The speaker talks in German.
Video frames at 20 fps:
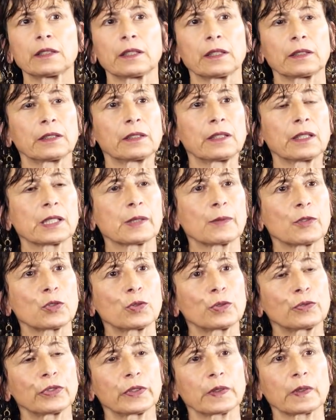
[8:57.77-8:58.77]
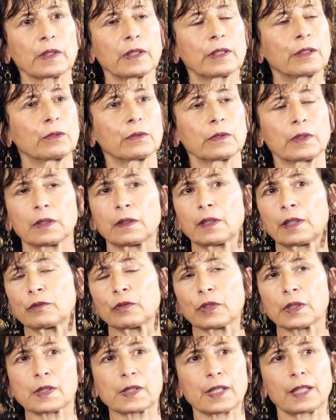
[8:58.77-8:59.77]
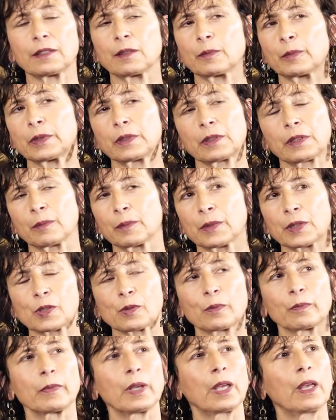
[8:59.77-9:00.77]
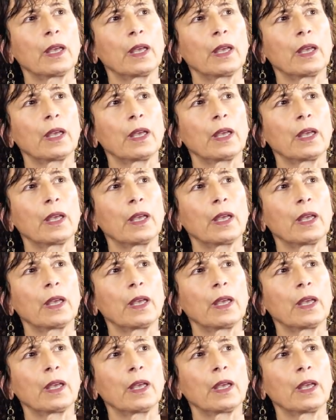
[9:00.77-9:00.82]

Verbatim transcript: Ich hatte da zwei Verträge und hatte einfach Zeit. Dann bin ich dann mal zum